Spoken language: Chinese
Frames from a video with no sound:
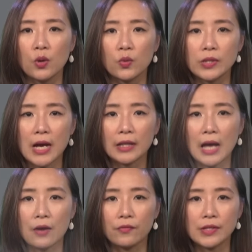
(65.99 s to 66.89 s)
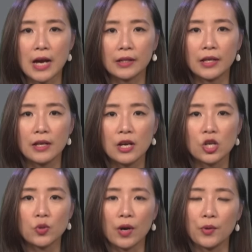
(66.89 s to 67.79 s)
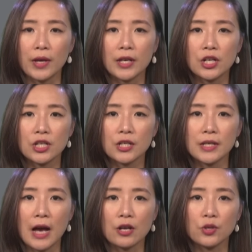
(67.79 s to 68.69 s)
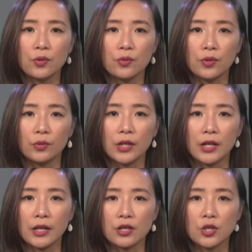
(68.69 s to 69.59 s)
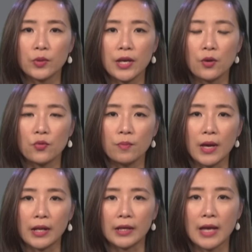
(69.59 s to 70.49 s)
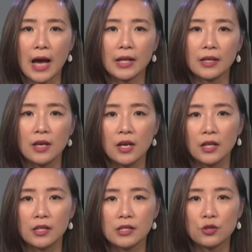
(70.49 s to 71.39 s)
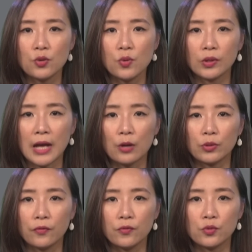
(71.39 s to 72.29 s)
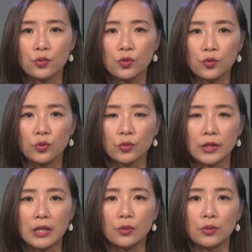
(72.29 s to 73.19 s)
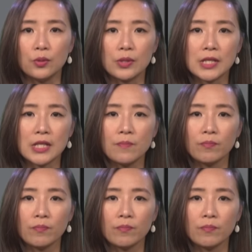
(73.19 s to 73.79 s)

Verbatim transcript: 股价大幅下跌，主要原因是亚洲旅游的零售业务面临压力，以及中国大陆的复苏速度低于预期。